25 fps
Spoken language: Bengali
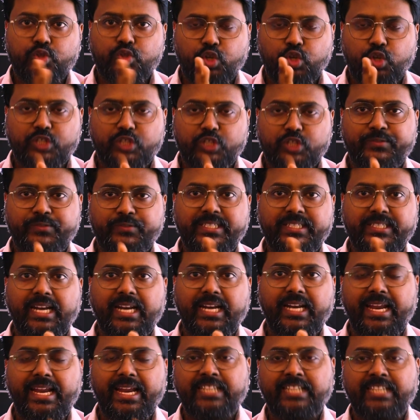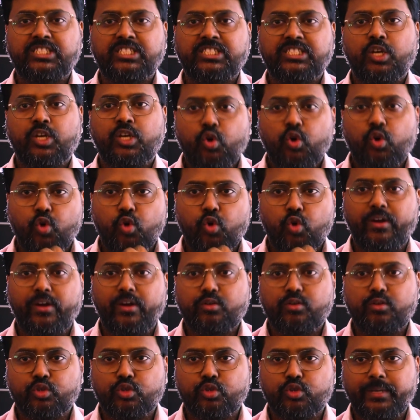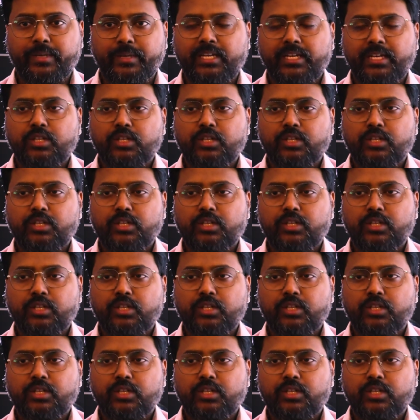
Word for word: দশ ফিট লেন্থ ওভার করবে